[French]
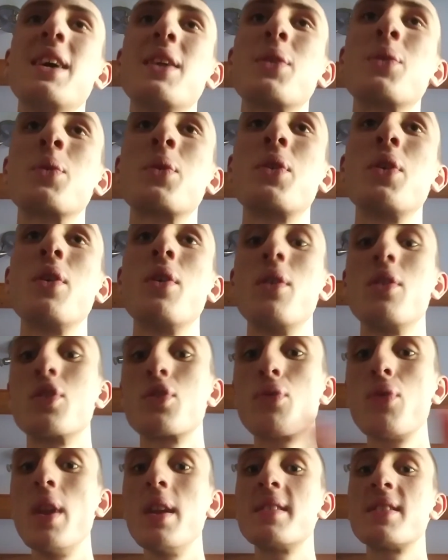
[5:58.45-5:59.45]
donc je
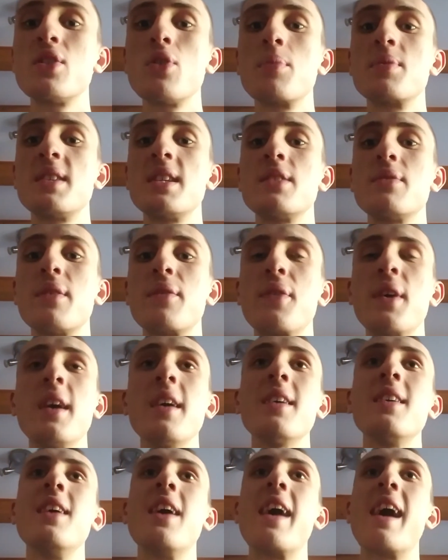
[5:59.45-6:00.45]
voulais le synopsis vite
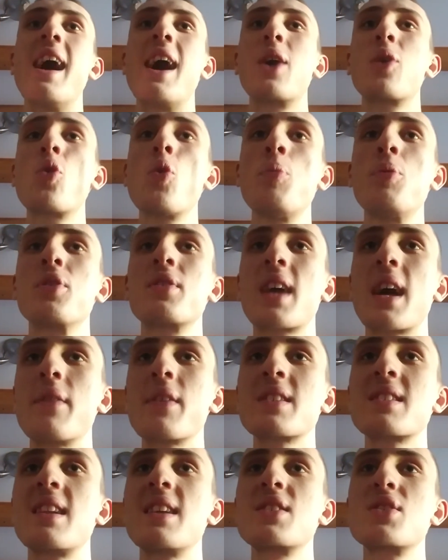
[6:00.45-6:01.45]
fait un couple
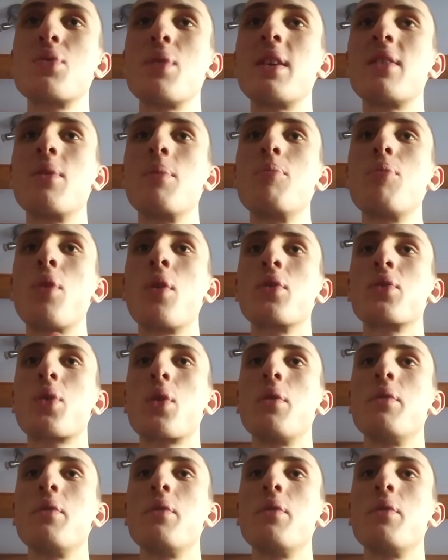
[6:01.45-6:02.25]
traverse la Suède pour,